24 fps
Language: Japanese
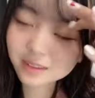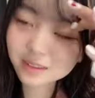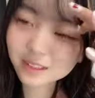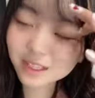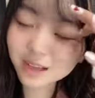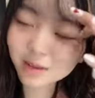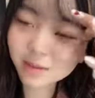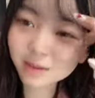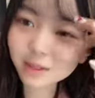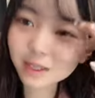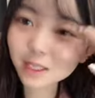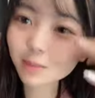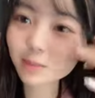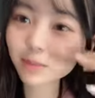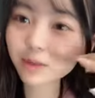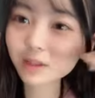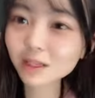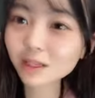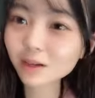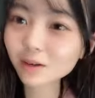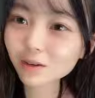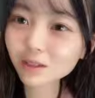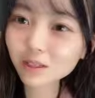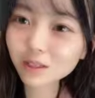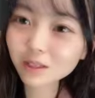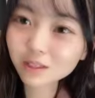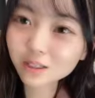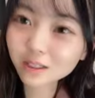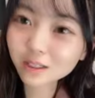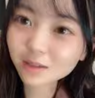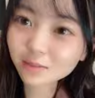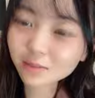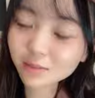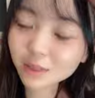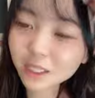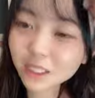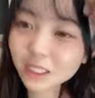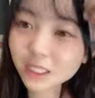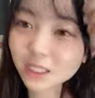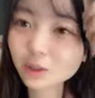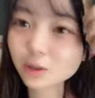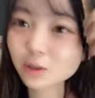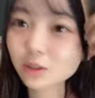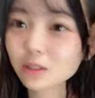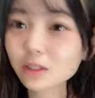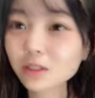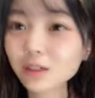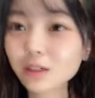食べてみてくださいめっちゃ美
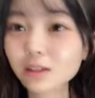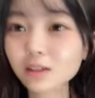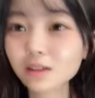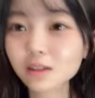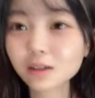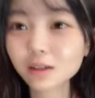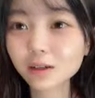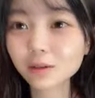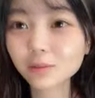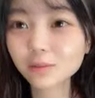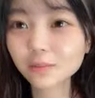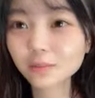味しかった